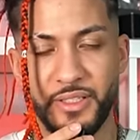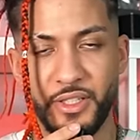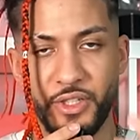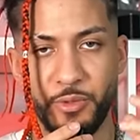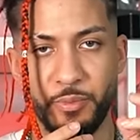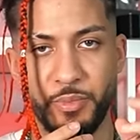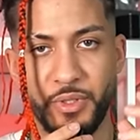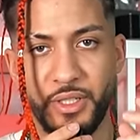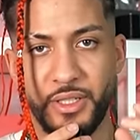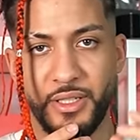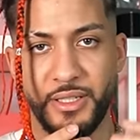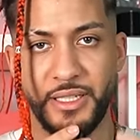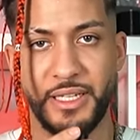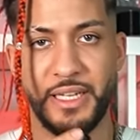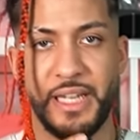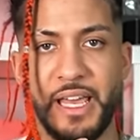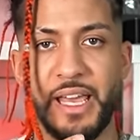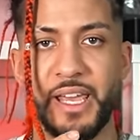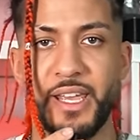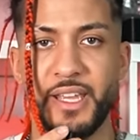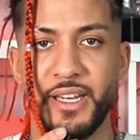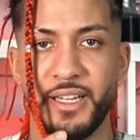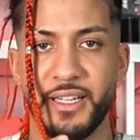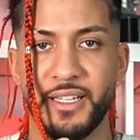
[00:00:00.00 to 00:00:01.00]
die Spinne dann
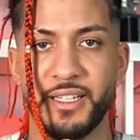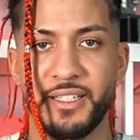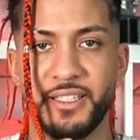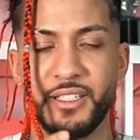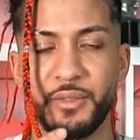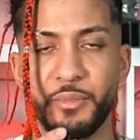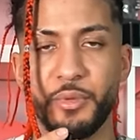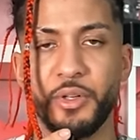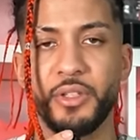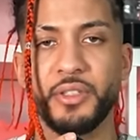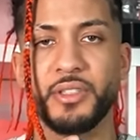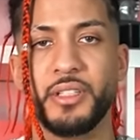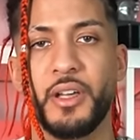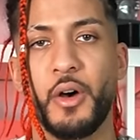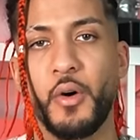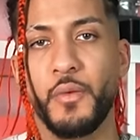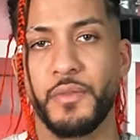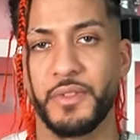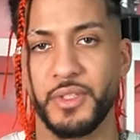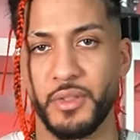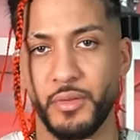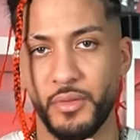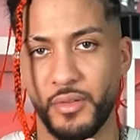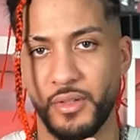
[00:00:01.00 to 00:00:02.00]
eigentlich die Beute
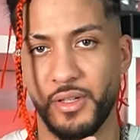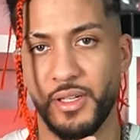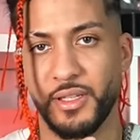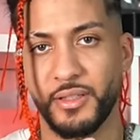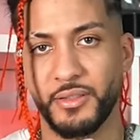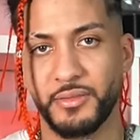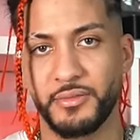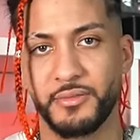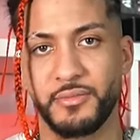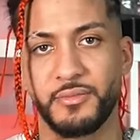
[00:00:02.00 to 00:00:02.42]
aufsaugen kann.